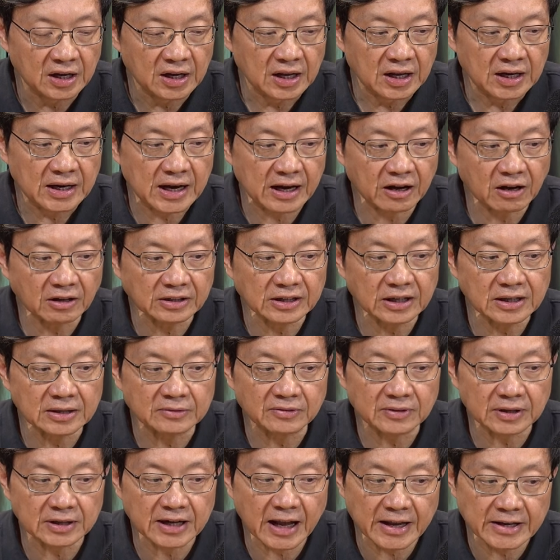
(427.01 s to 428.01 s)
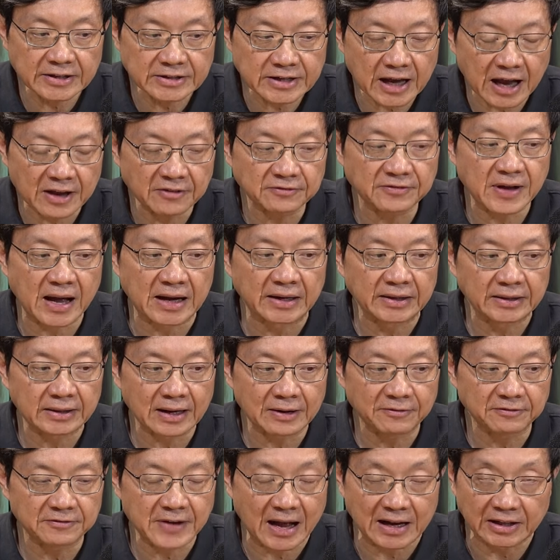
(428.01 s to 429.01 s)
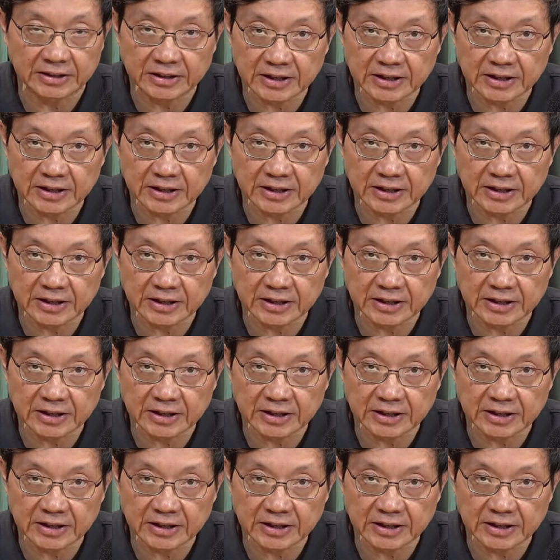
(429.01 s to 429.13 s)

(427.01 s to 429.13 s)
แล้วก็ถ้าเกิดใกล้ชายฝั่งนะครับ ฝั่ง